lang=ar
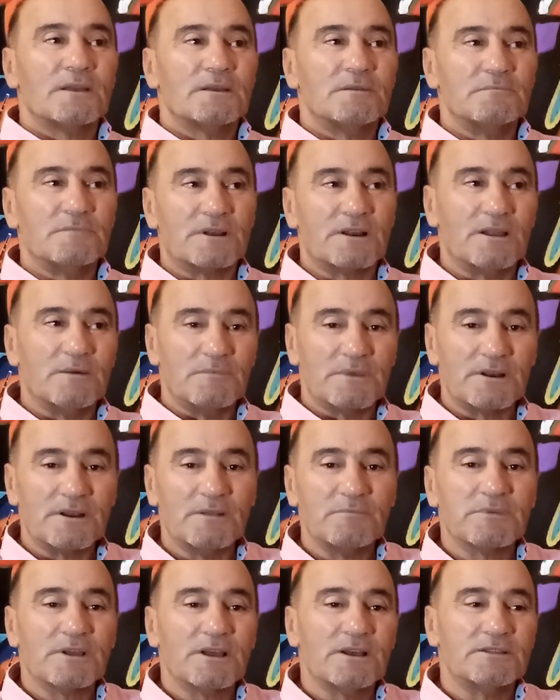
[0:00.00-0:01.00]
مره
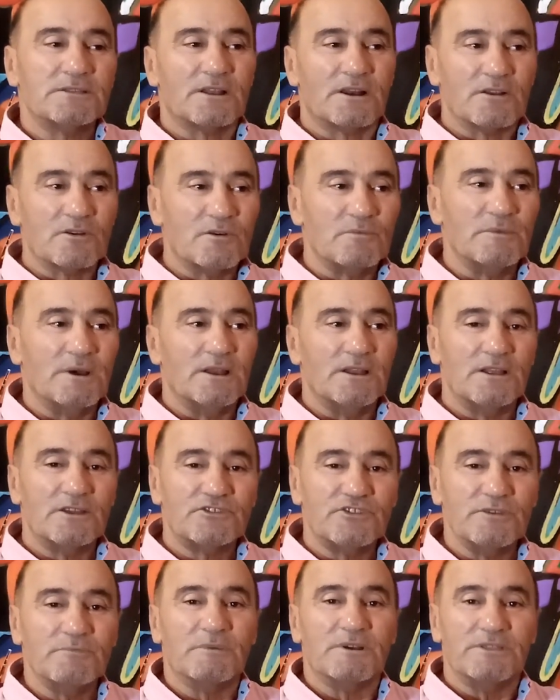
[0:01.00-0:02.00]
مره نهضر لكم على
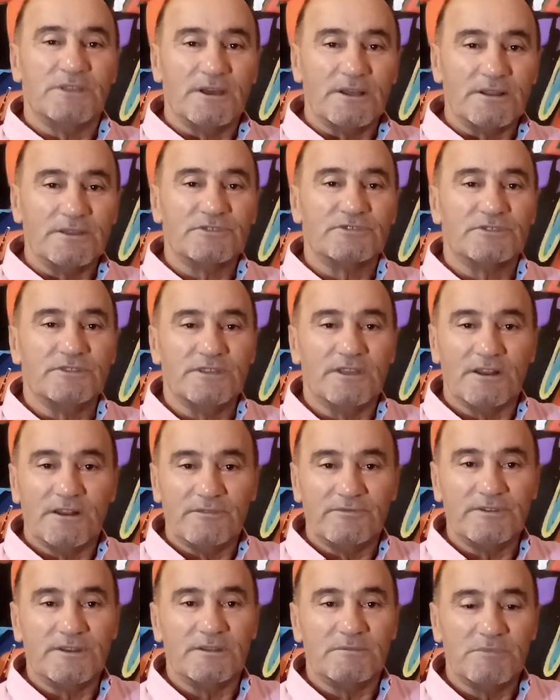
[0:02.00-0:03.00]
شي مدارس ديال
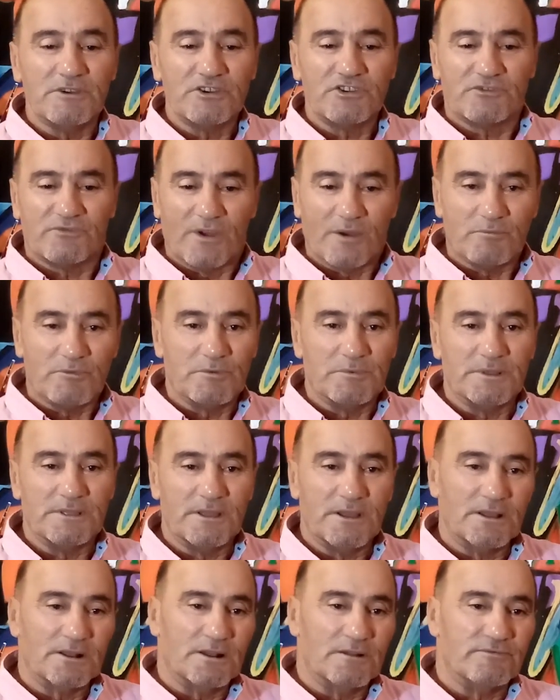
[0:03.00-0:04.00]
الفن باش تفهموا
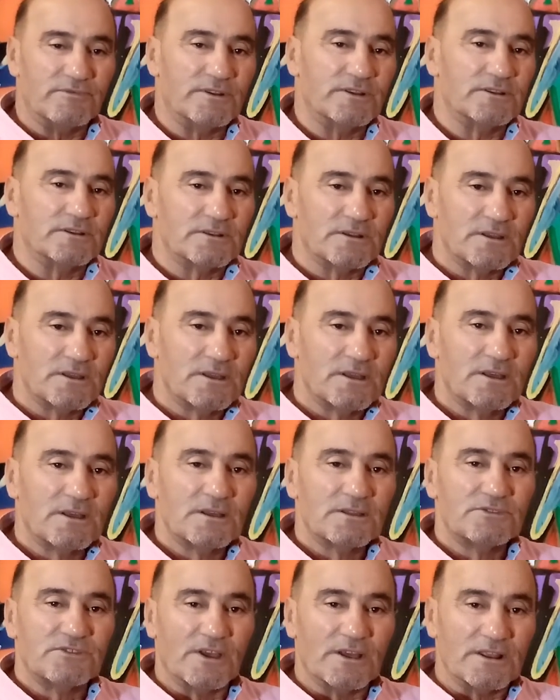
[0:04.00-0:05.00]
بعدا هذا الفن
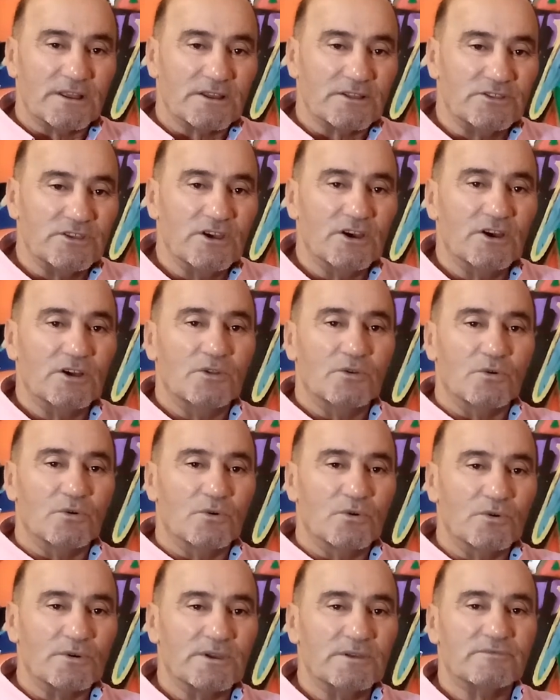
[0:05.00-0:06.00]
التاريخ
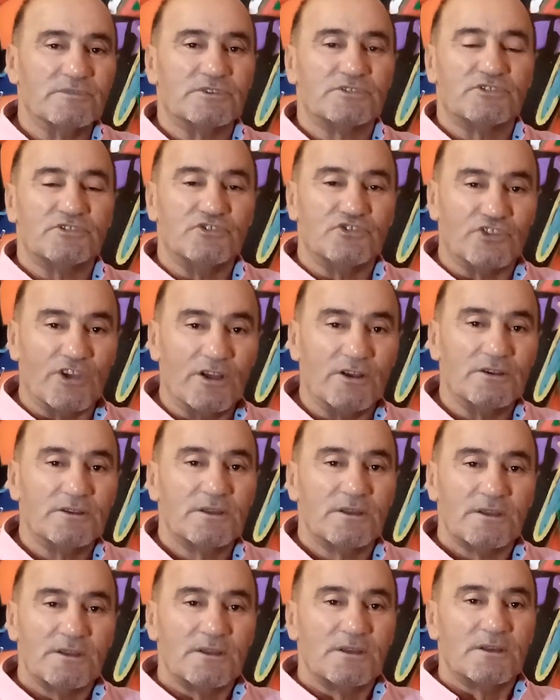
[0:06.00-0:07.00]
ديالو كيفاش نشا
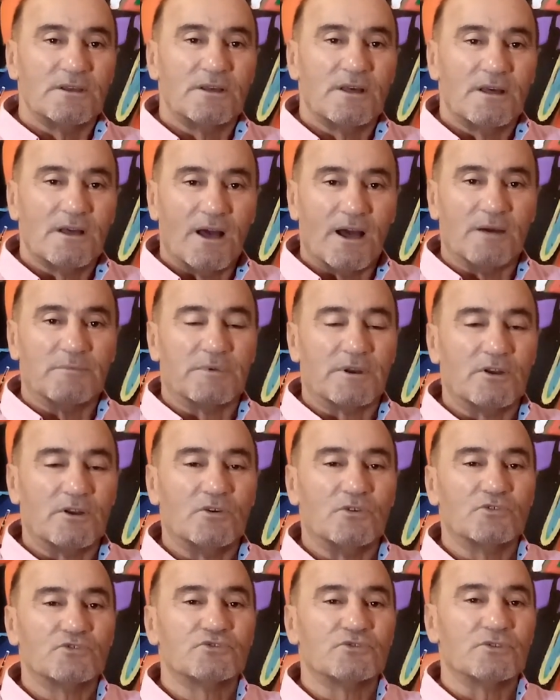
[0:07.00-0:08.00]
عبر
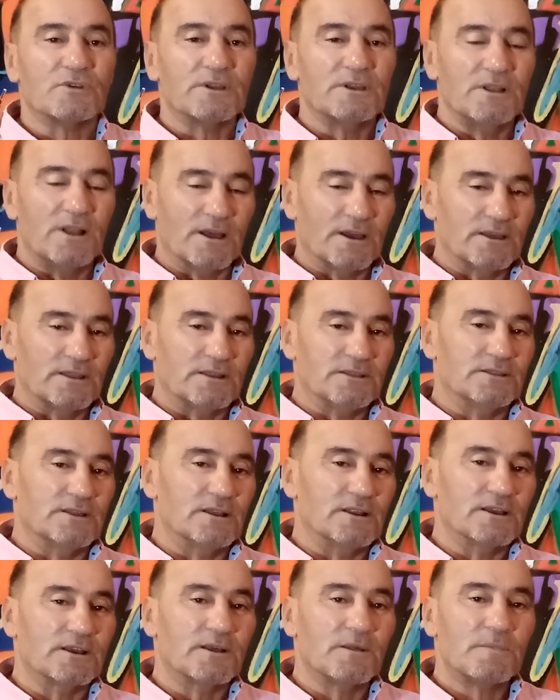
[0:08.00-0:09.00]
العصور الى غير
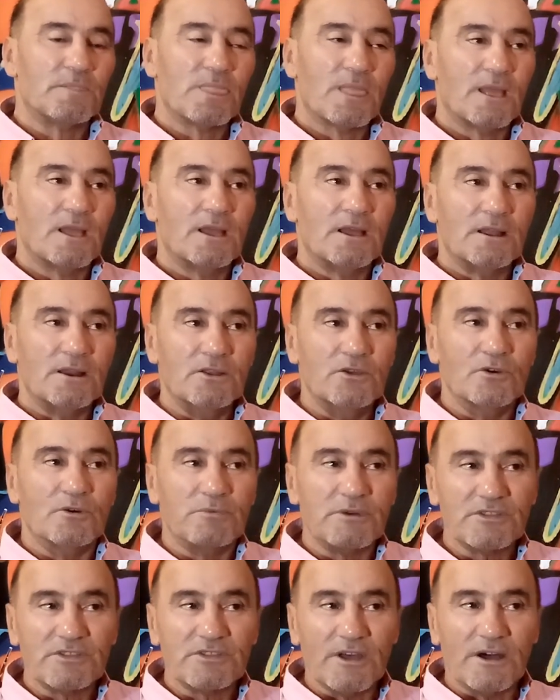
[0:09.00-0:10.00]
ذلك اليوم
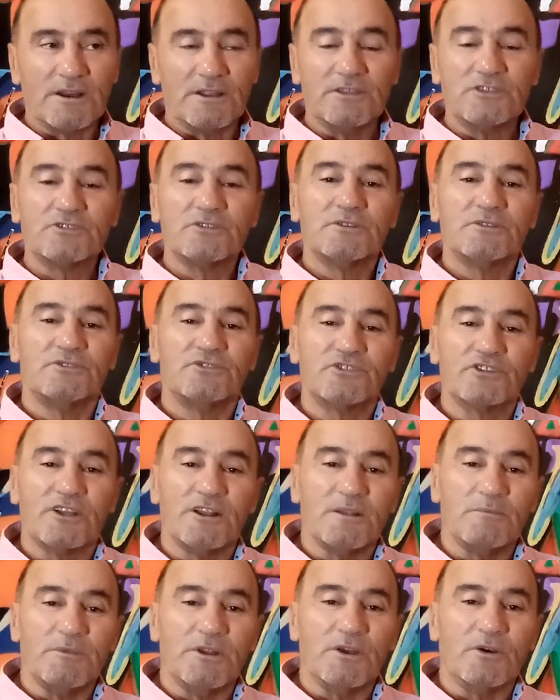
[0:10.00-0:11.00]
اختاريت
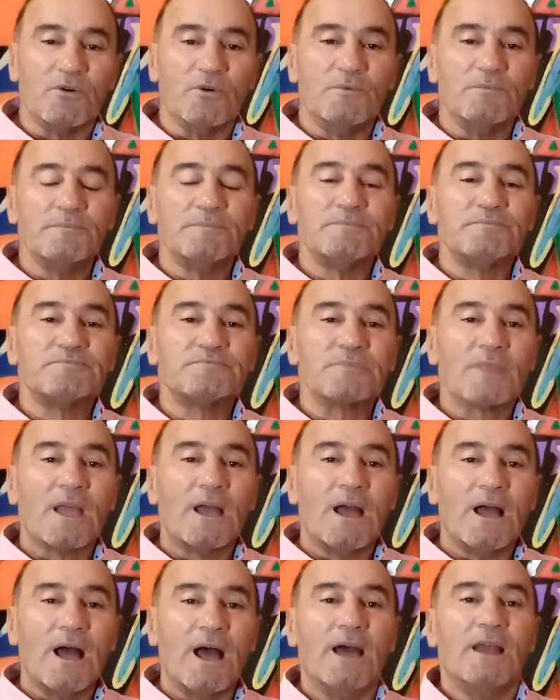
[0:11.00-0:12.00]
نتكلم لكم
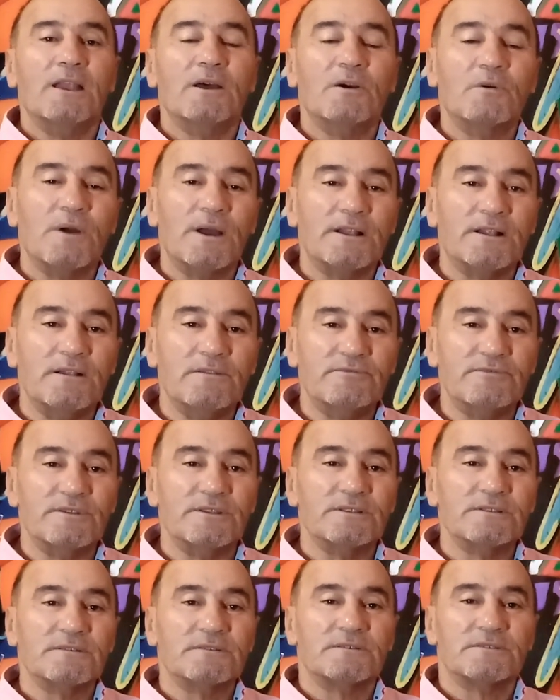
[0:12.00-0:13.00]
على واحد
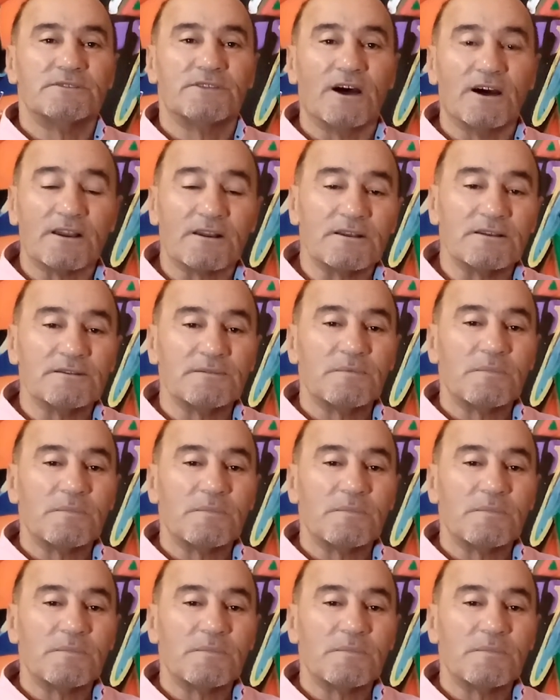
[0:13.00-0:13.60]
الفن ظهر